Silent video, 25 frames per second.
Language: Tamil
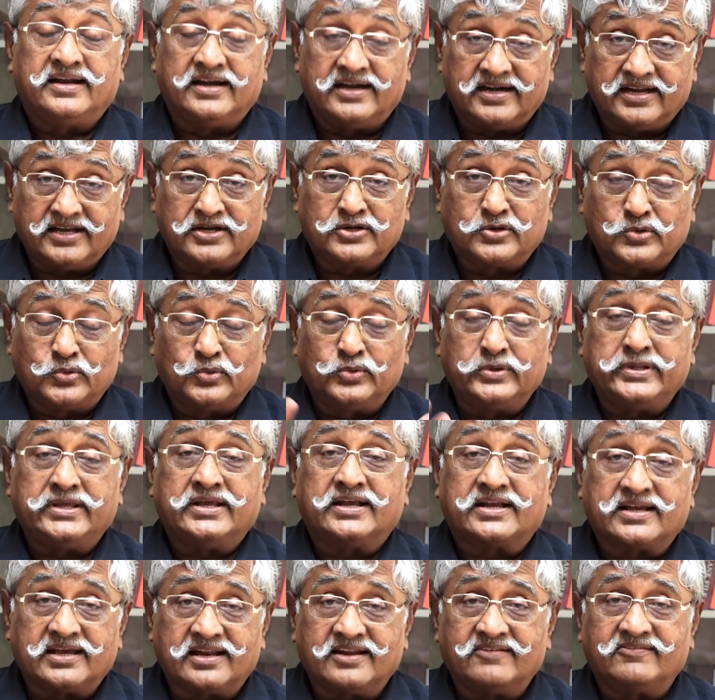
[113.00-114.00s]
எழக்கூடிய
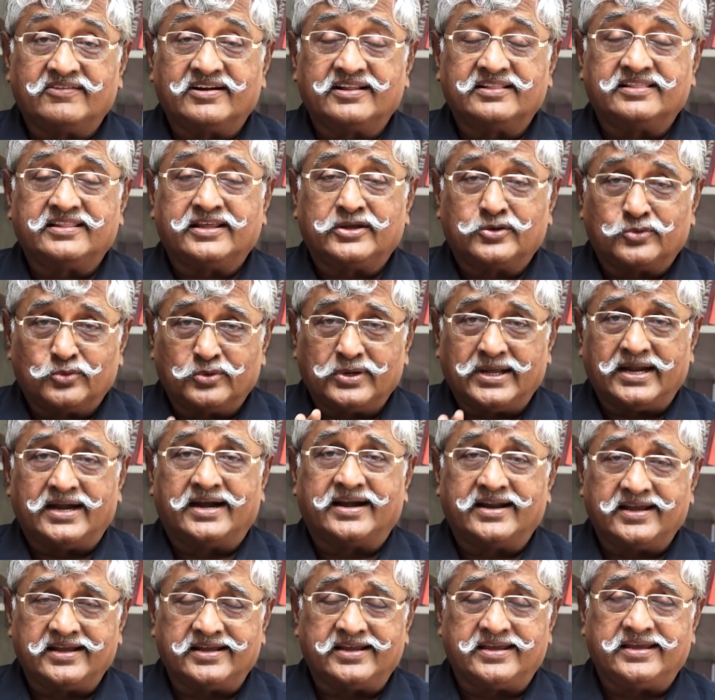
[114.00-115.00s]
கலவரத்தை கூட
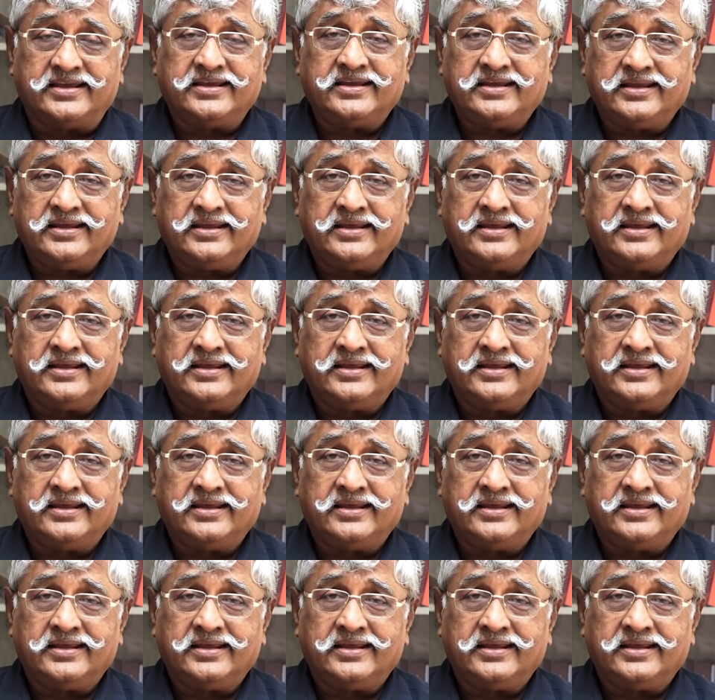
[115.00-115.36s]
அடக்கி